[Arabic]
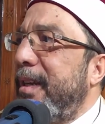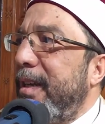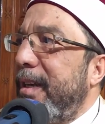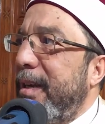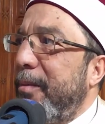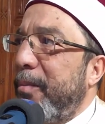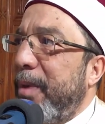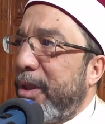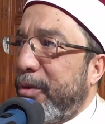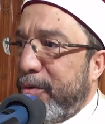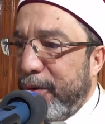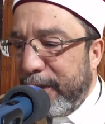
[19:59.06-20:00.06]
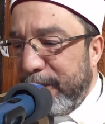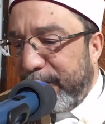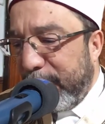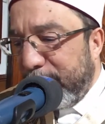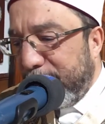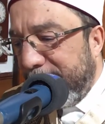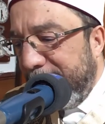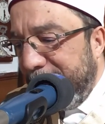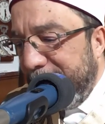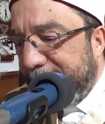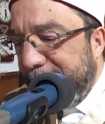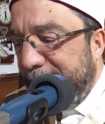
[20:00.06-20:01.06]
مذكور في القرآن
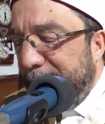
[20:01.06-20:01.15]
الكريم